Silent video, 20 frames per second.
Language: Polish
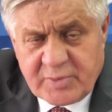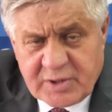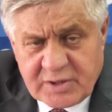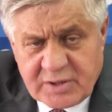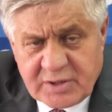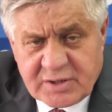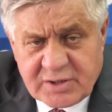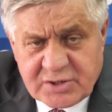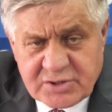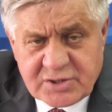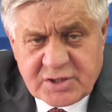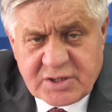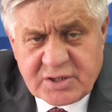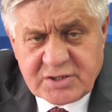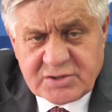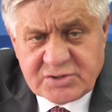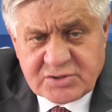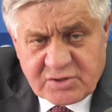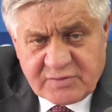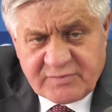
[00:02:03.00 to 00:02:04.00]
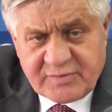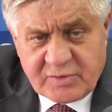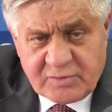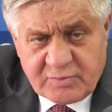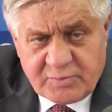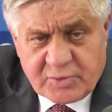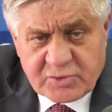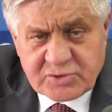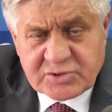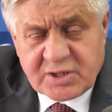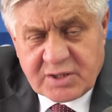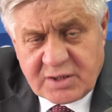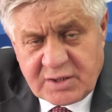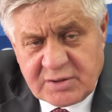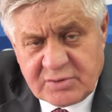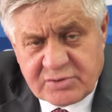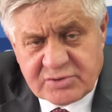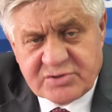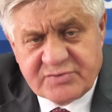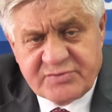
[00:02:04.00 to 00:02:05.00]
będę też realizował, poza
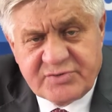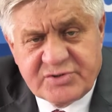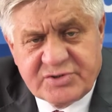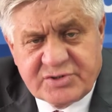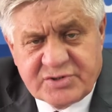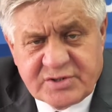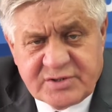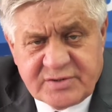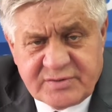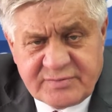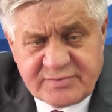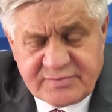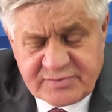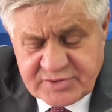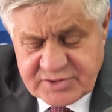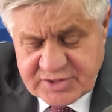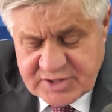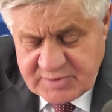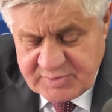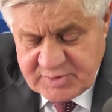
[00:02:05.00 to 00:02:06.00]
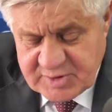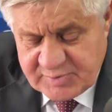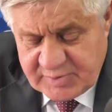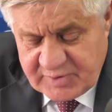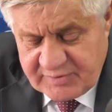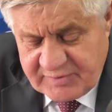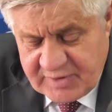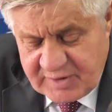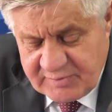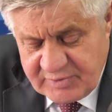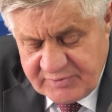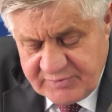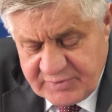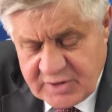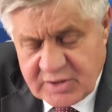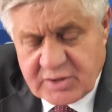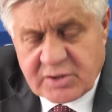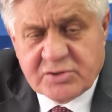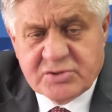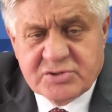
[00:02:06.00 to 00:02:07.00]
oczywiście wszystkimi sprawami
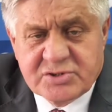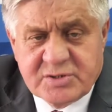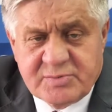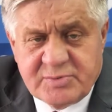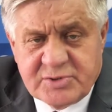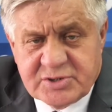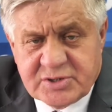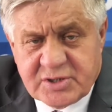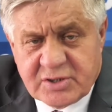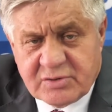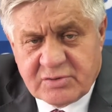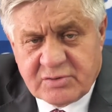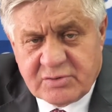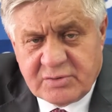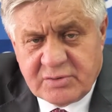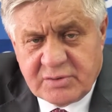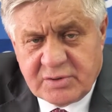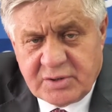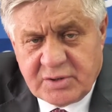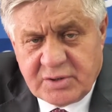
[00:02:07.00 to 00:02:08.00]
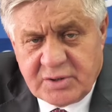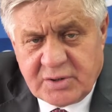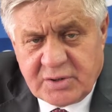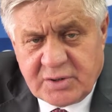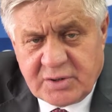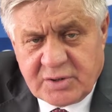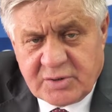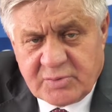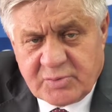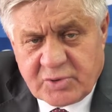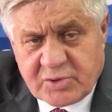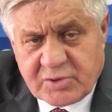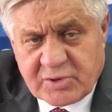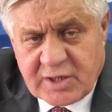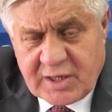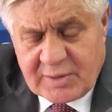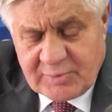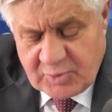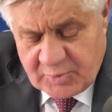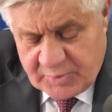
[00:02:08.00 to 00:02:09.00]
wynikającymi z tego
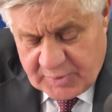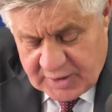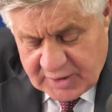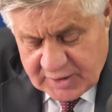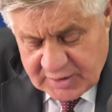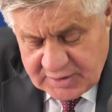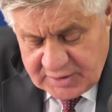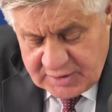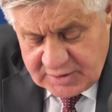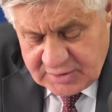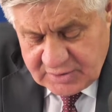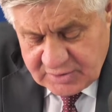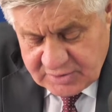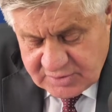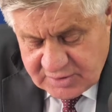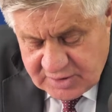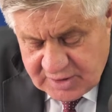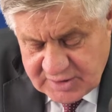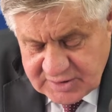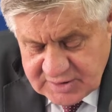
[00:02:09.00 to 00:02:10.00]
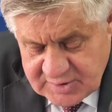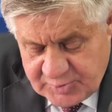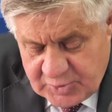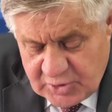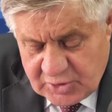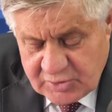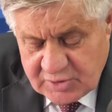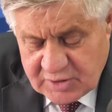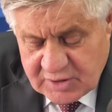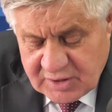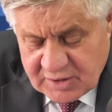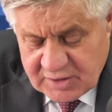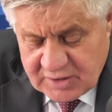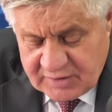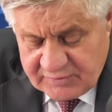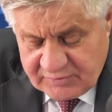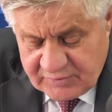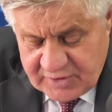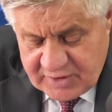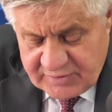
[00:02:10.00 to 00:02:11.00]
programu partii. To ta jest piątka
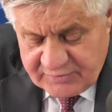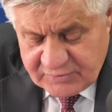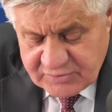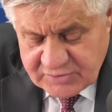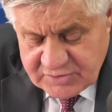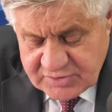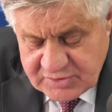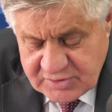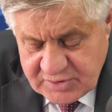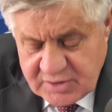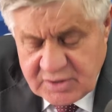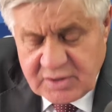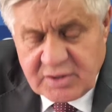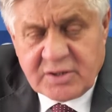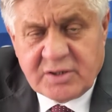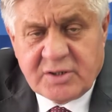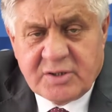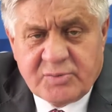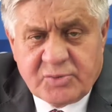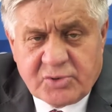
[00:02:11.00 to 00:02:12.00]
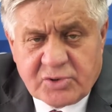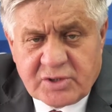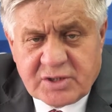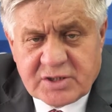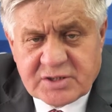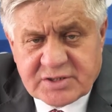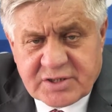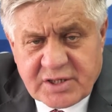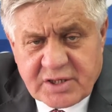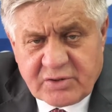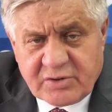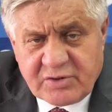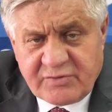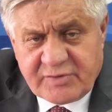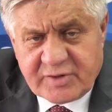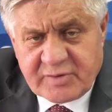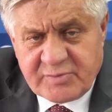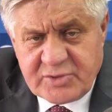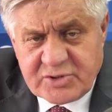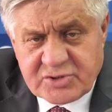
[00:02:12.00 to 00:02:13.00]
dla województw podlaskiego i
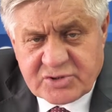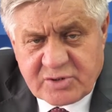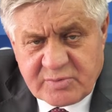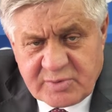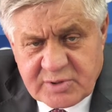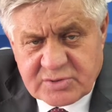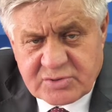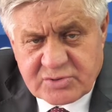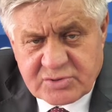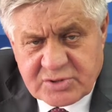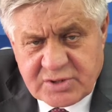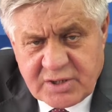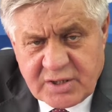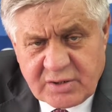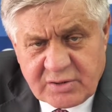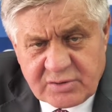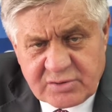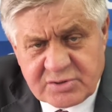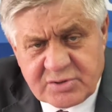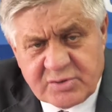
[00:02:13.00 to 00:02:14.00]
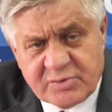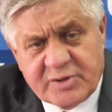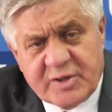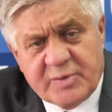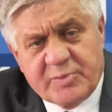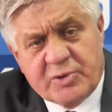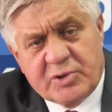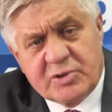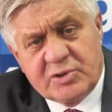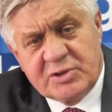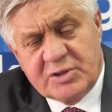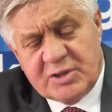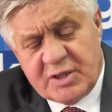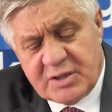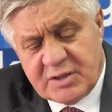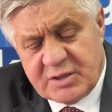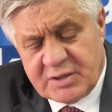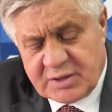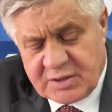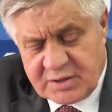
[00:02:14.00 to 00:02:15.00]
warmińsko-mazurskiego. To są te
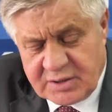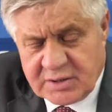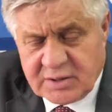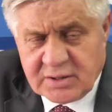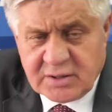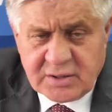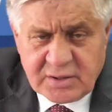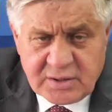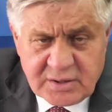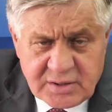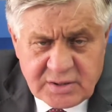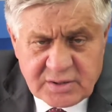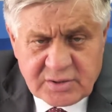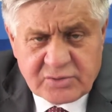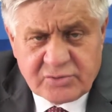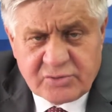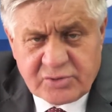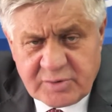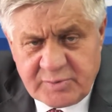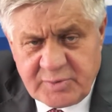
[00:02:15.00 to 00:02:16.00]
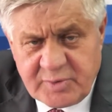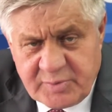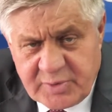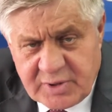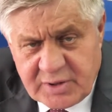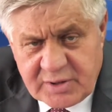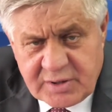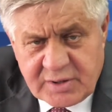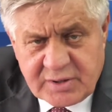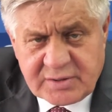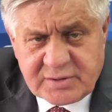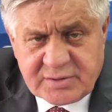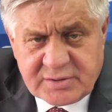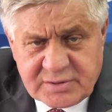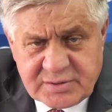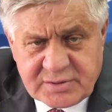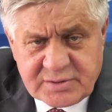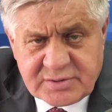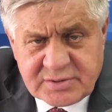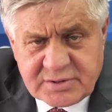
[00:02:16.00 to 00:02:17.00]
priorytety, którymi będę
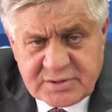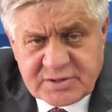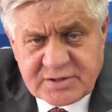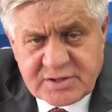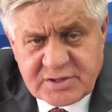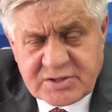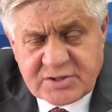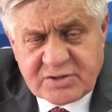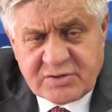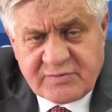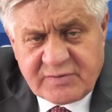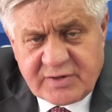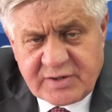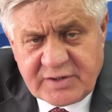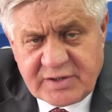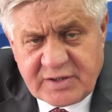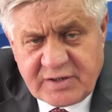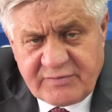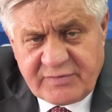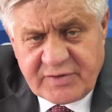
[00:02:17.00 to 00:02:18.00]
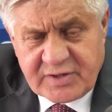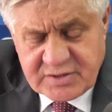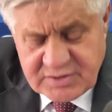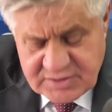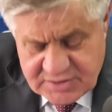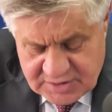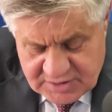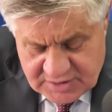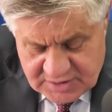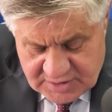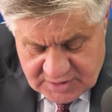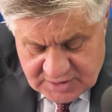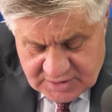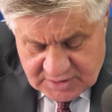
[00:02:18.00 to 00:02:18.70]
się zdecydowanie najwięcej